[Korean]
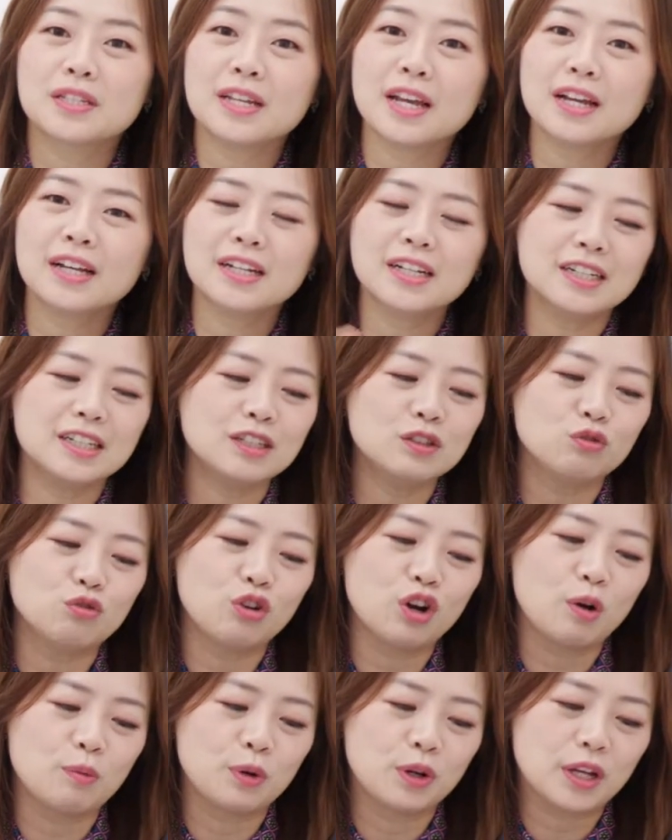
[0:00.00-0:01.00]
체크
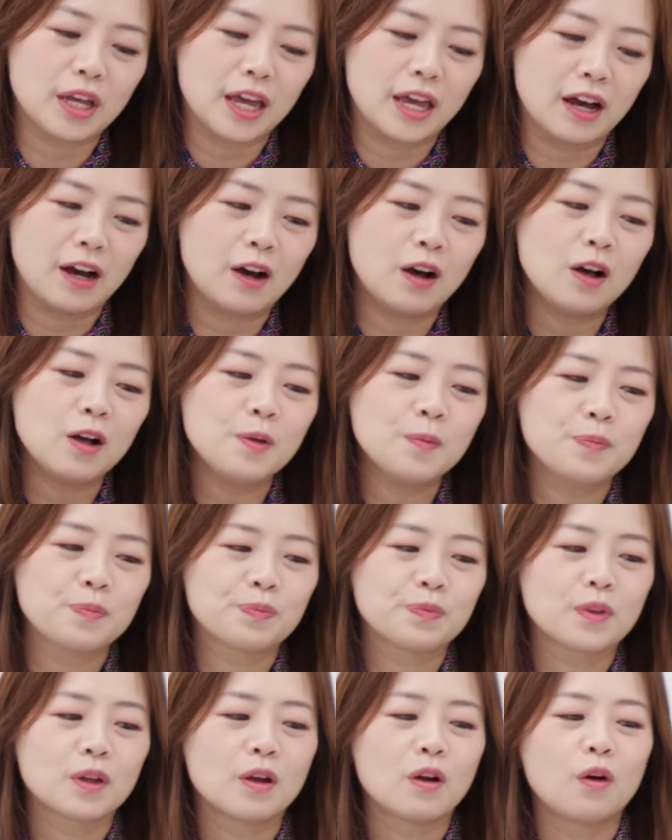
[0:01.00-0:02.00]

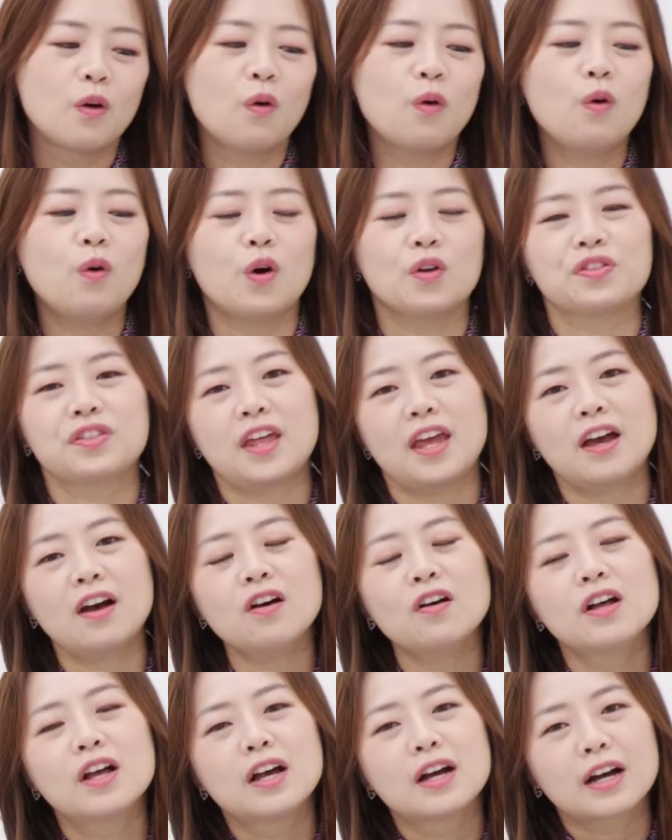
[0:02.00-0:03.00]
눌러볼게요. 오,
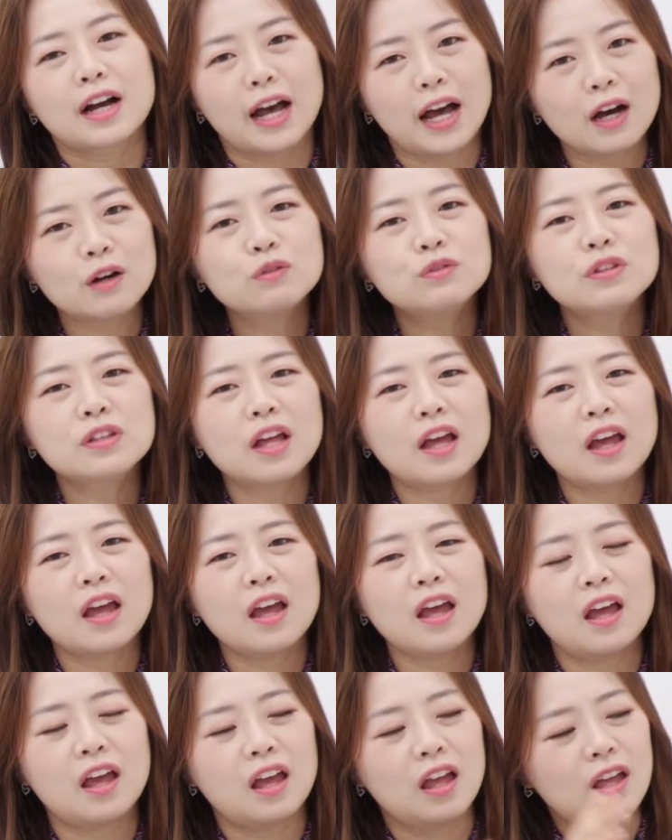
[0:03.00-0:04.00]
어때요?
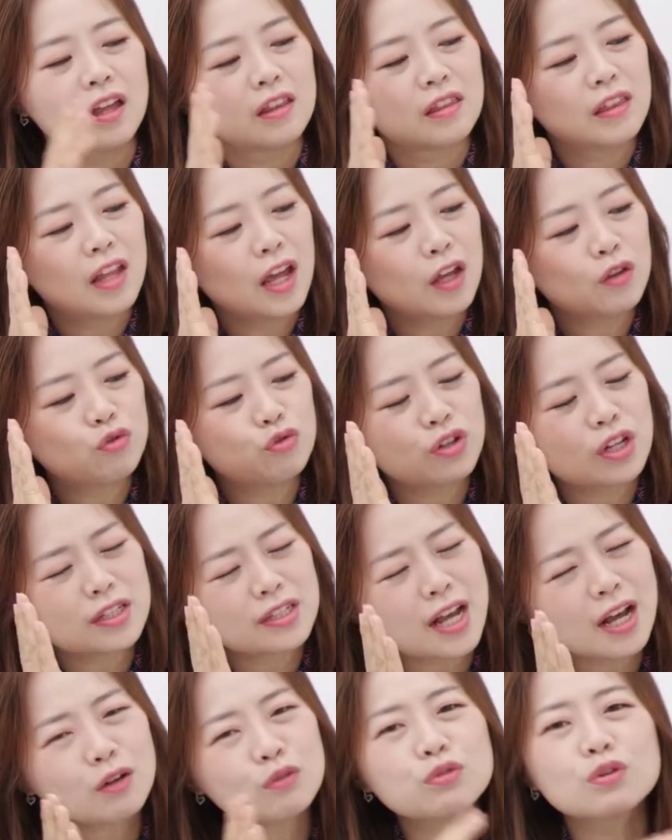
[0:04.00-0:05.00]
가운데 내 눈에
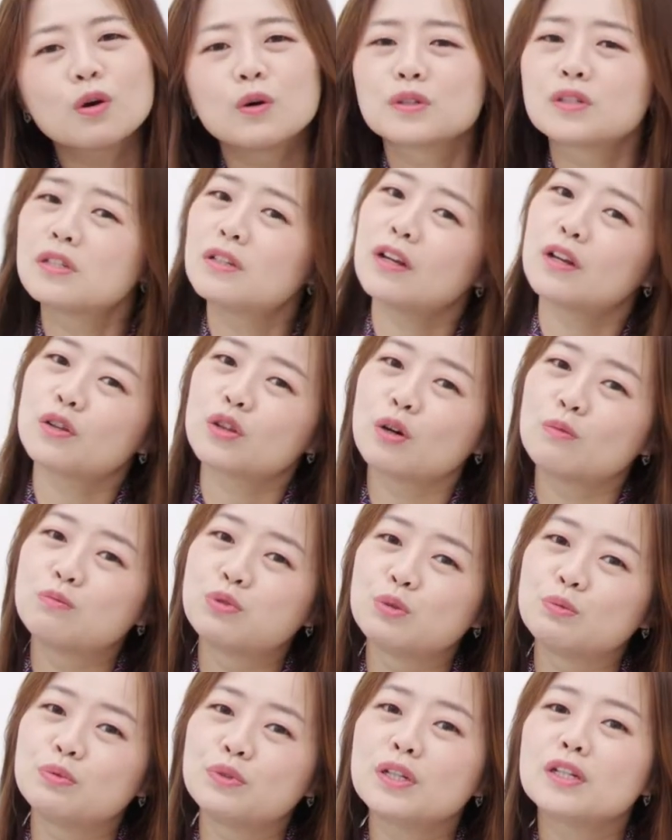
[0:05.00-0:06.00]
자꾸 거슬렸던
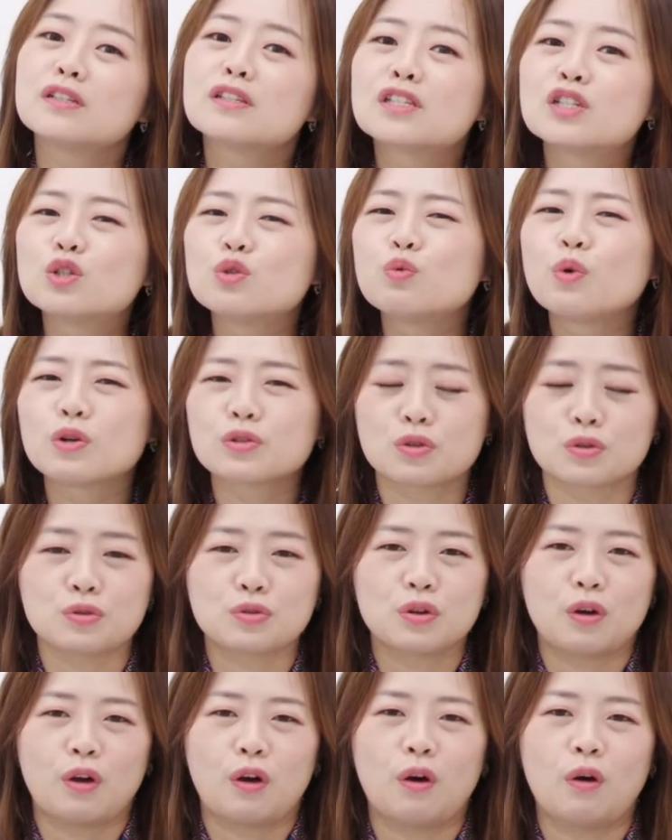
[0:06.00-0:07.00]
부분이
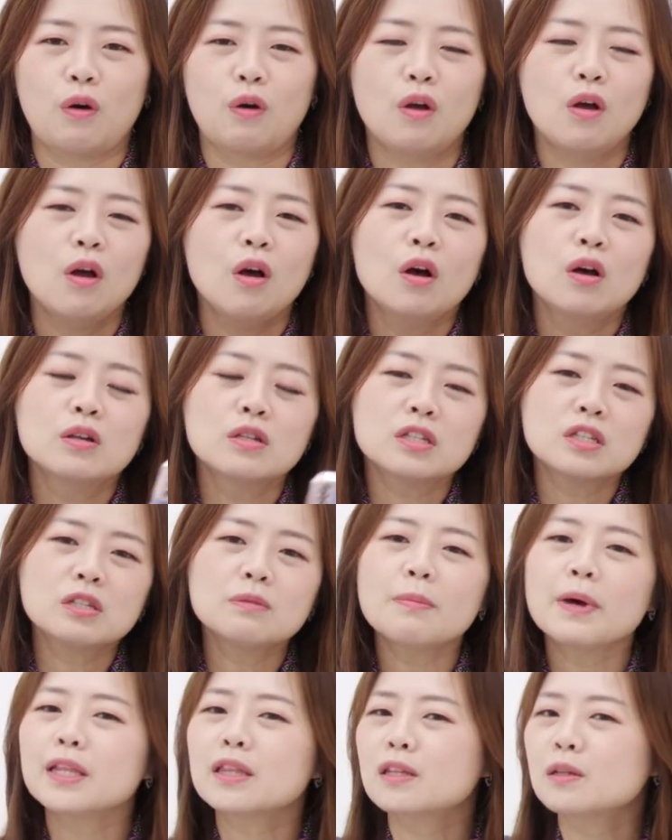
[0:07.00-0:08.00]
지워졌어요.
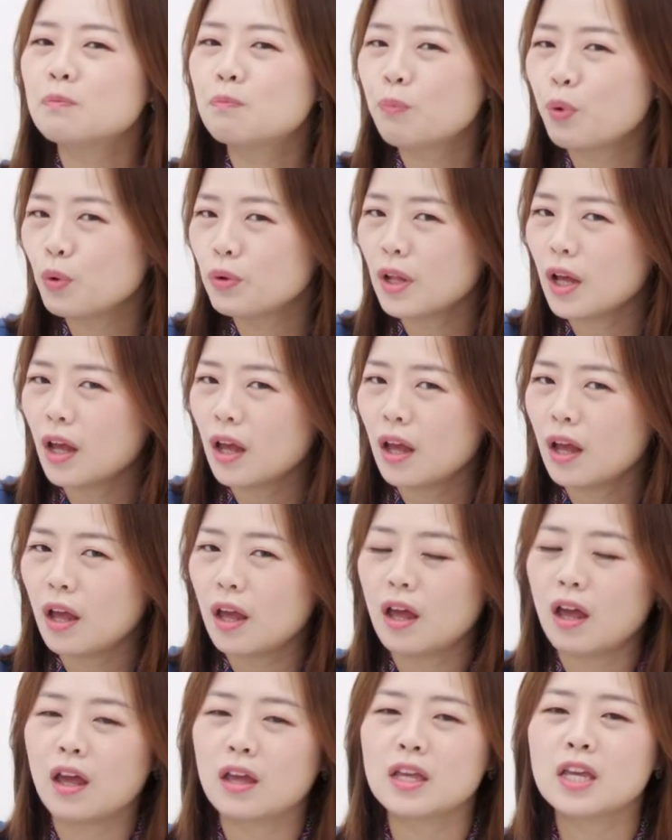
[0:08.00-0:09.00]

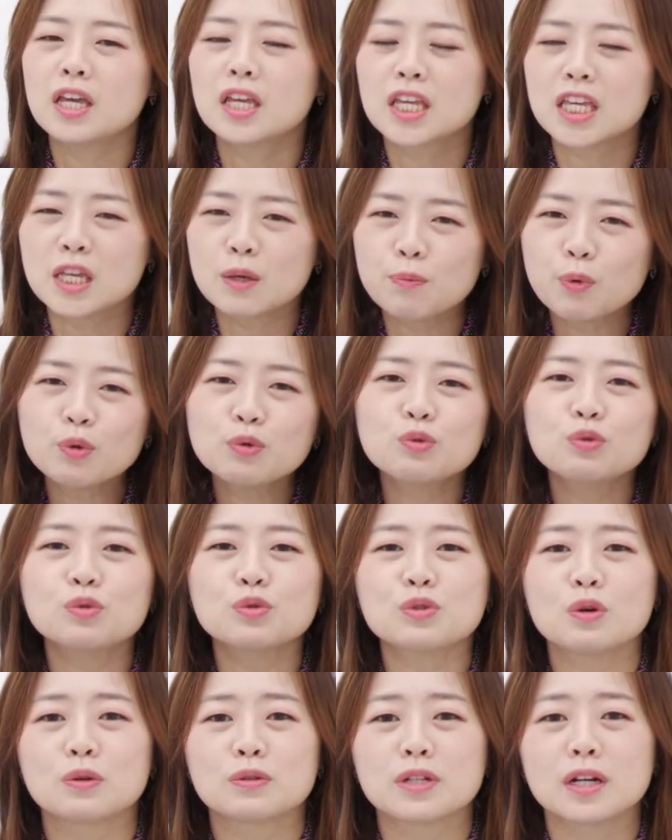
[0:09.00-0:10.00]
스마트폰에 이
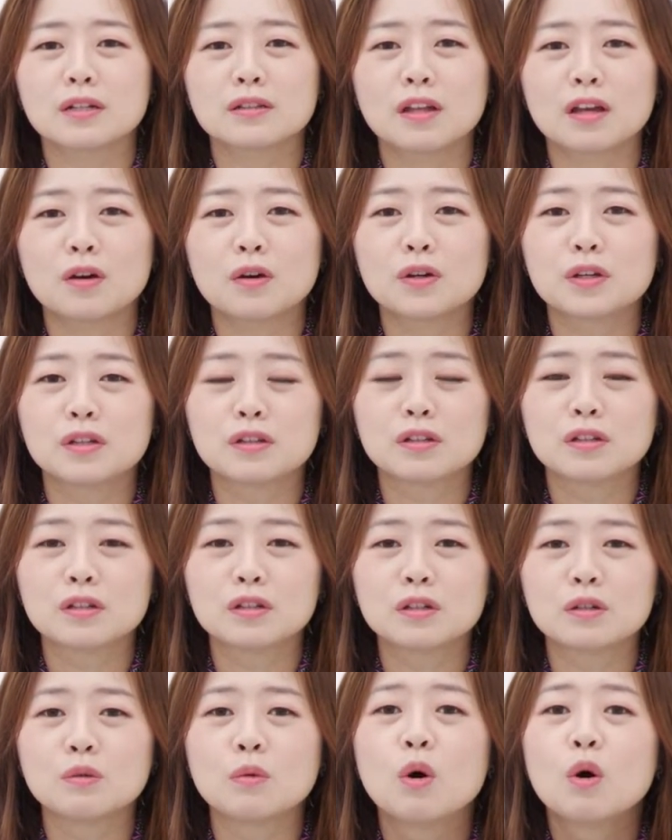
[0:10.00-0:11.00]
기본으로 저장되어
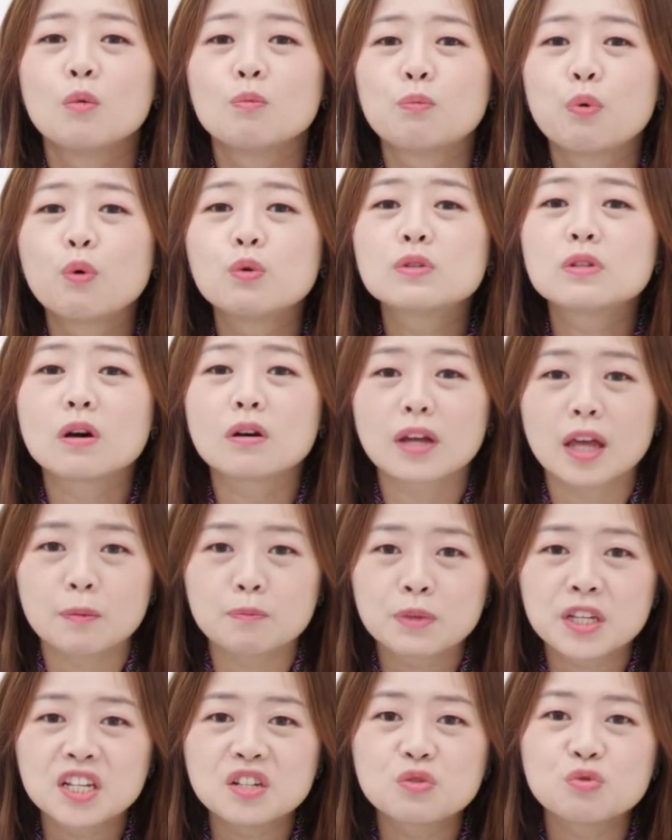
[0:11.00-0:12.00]
있는 보정
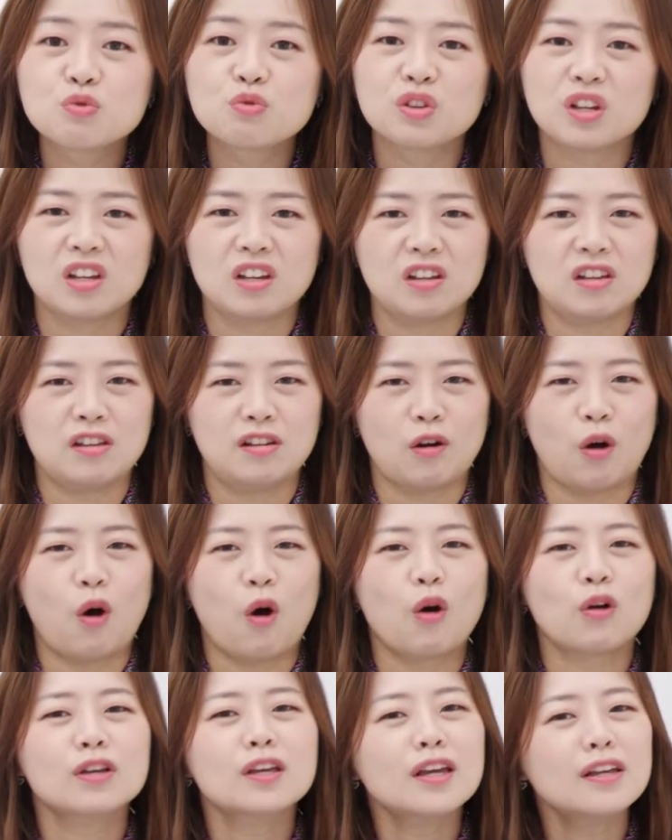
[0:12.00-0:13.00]
앱 기술이
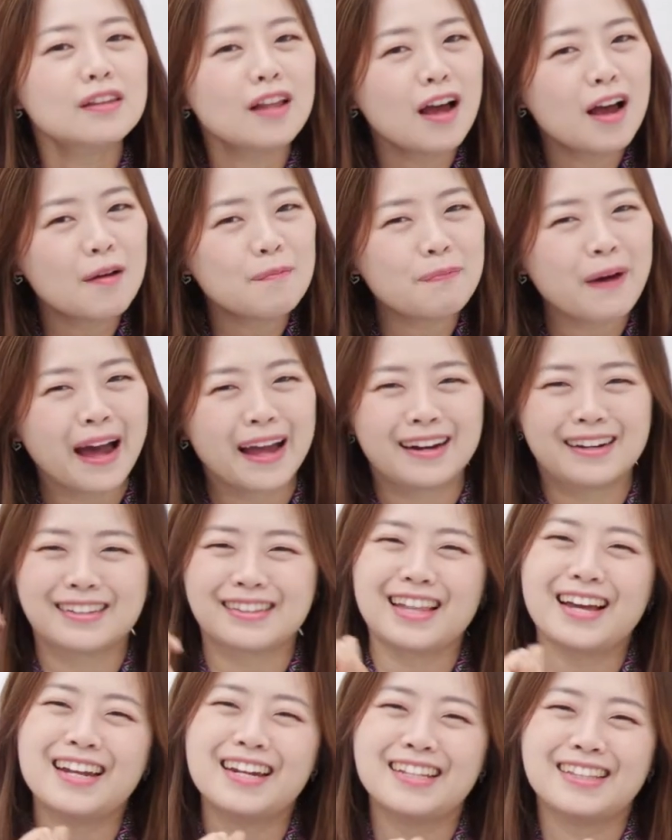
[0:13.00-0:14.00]
이렇게나
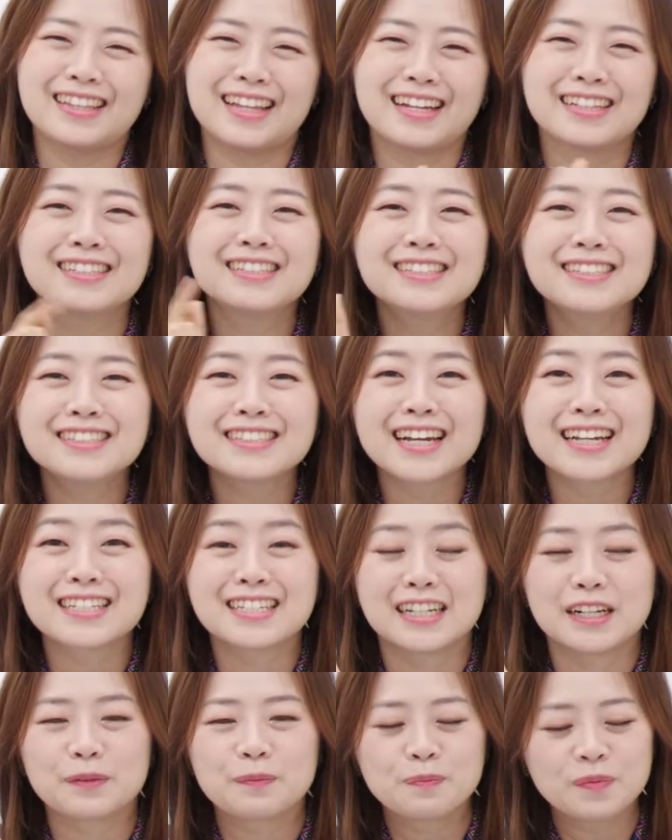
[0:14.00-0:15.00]
발달했다는
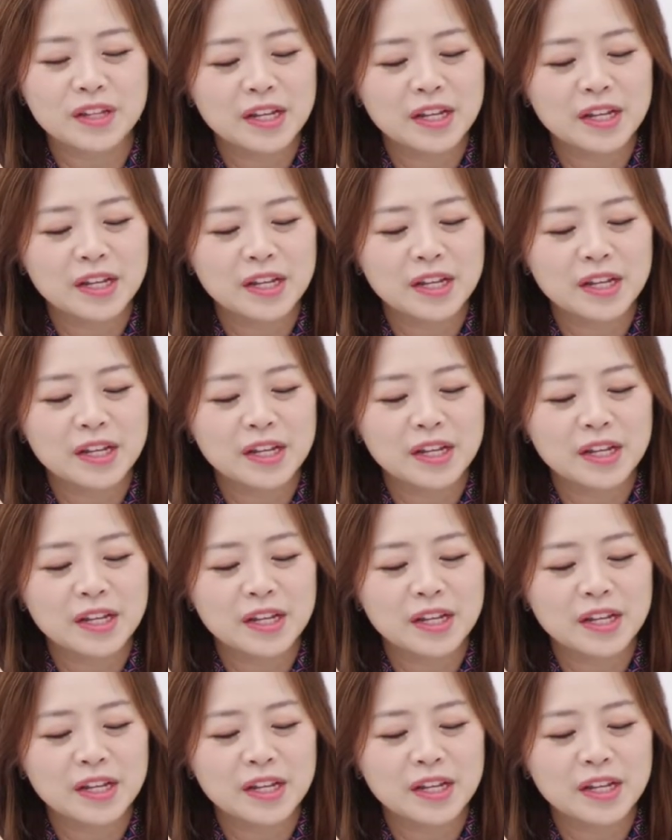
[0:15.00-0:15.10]
사실.